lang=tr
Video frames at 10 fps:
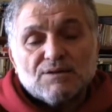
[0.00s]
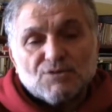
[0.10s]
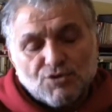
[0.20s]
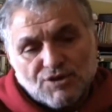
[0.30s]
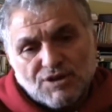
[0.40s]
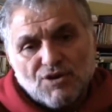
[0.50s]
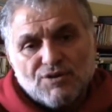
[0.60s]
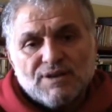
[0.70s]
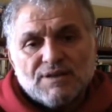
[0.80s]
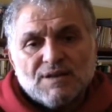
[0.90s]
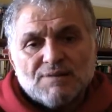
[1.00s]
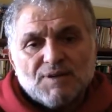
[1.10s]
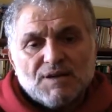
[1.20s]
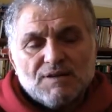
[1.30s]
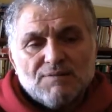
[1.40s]
Türkiye örneğinden
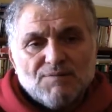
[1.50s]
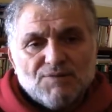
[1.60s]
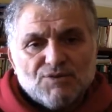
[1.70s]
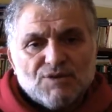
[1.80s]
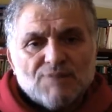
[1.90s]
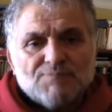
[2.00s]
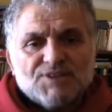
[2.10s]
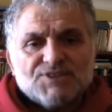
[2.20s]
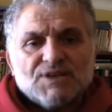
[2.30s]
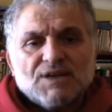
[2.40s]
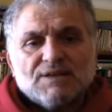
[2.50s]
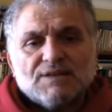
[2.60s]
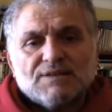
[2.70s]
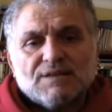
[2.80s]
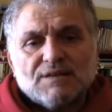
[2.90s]
bakalım ama dünyanın başka
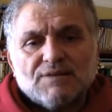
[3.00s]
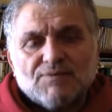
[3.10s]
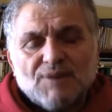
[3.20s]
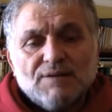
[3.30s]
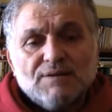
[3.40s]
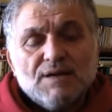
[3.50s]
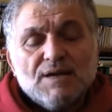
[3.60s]
yerlerinde de var.